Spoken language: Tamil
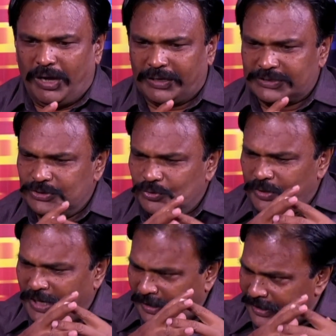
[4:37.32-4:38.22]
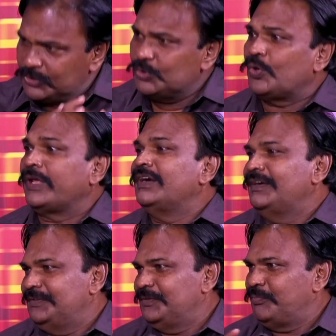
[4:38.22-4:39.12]
அரசினுடைய அனைத்து துறைகள்
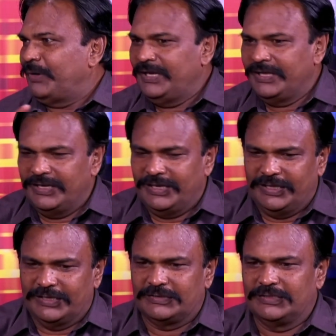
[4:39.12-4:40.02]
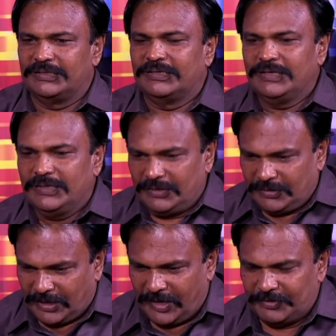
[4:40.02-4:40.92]
பள்ளிகளில் இருந்து
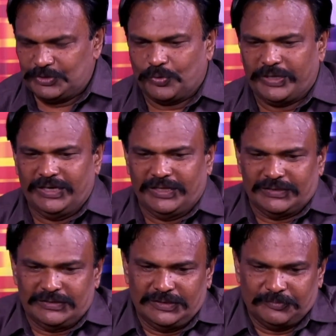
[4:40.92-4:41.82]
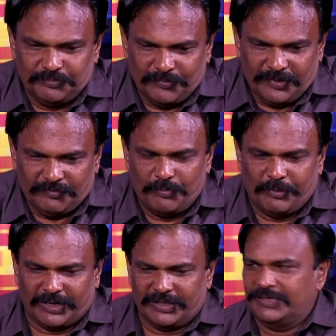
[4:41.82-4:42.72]
காவல்துறையில் இருந்து
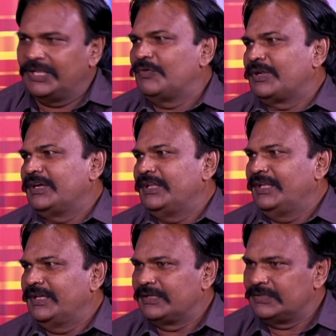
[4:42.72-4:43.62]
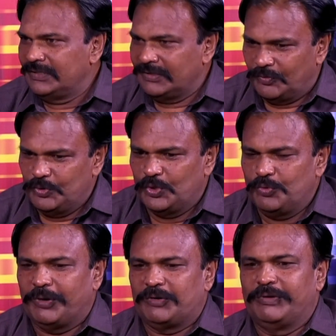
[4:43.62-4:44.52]
விமான நிறுவனங்களில் இருந்து ரெவன்யூ
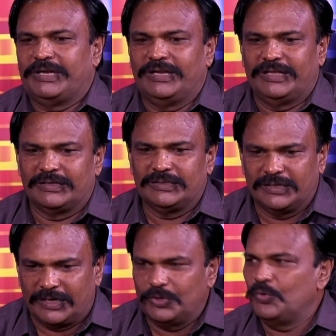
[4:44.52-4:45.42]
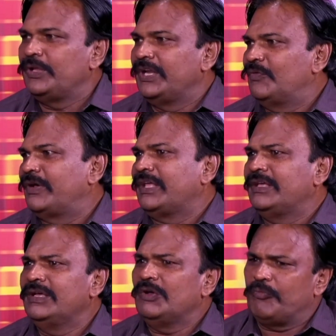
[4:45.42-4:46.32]
டிபார்ட்மெண்ட்டில் இருந்து கல்லூரிகள் வரை
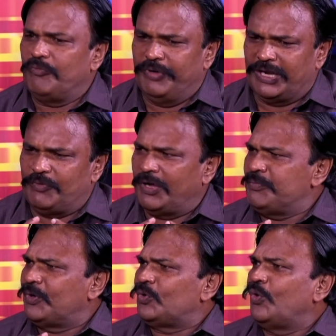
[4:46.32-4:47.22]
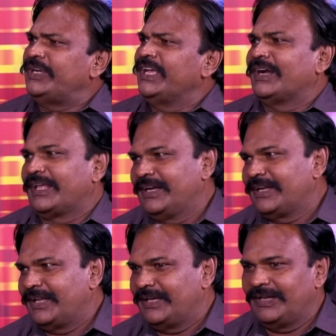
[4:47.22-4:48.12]
வேலைவாய்ப்புகள் கொட்டி
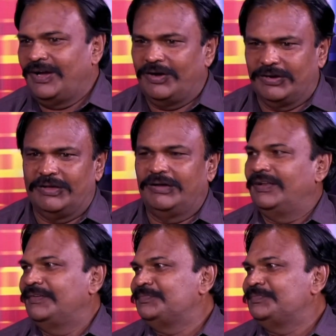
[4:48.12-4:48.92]
கிடக்கின்றன ஆனால்